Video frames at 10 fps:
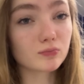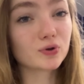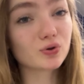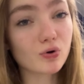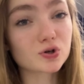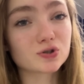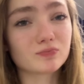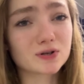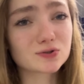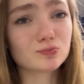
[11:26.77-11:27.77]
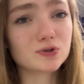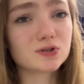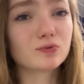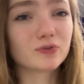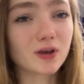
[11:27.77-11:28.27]
Мы только что проснулись,
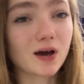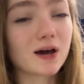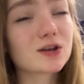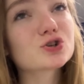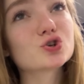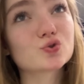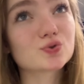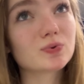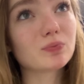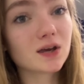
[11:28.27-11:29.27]
Ну вот я, Ариша еще спит.